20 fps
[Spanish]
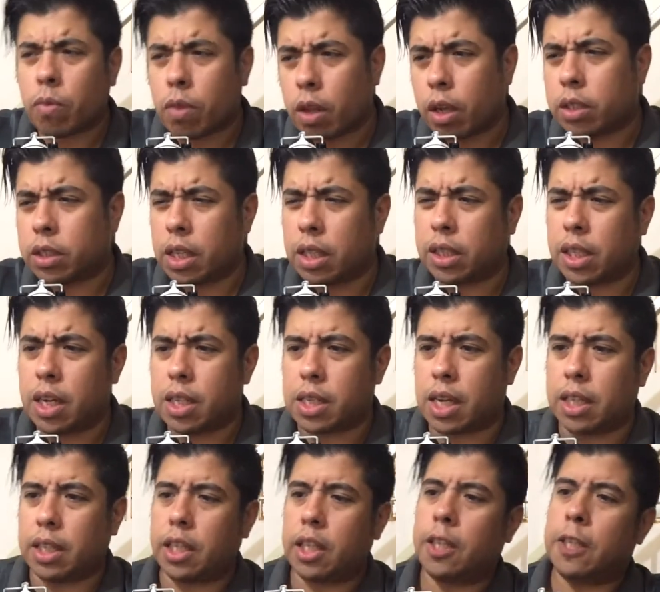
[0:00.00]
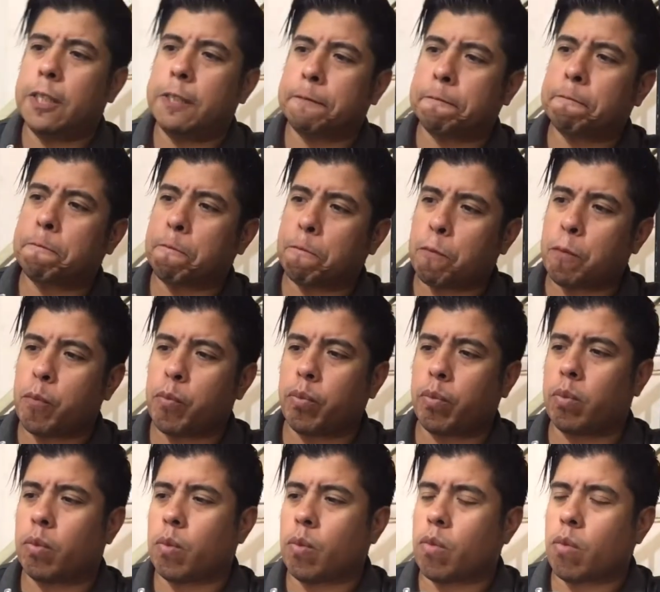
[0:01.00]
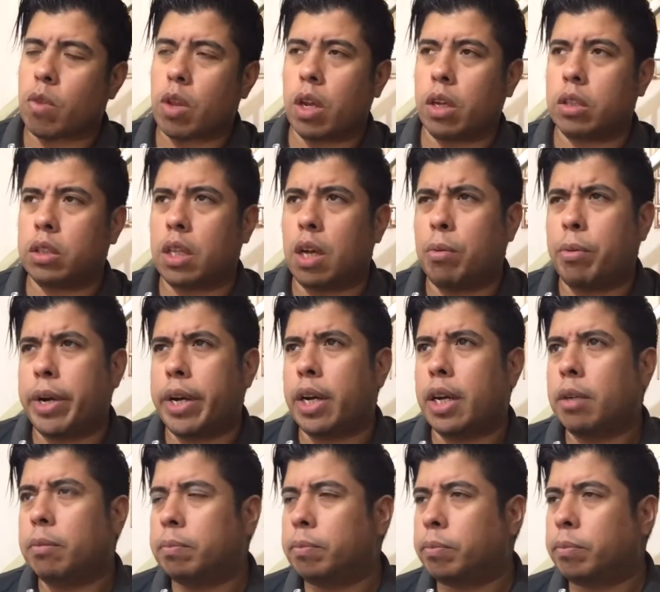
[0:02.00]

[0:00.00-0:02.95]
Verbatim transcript: Está interesante. Está buena.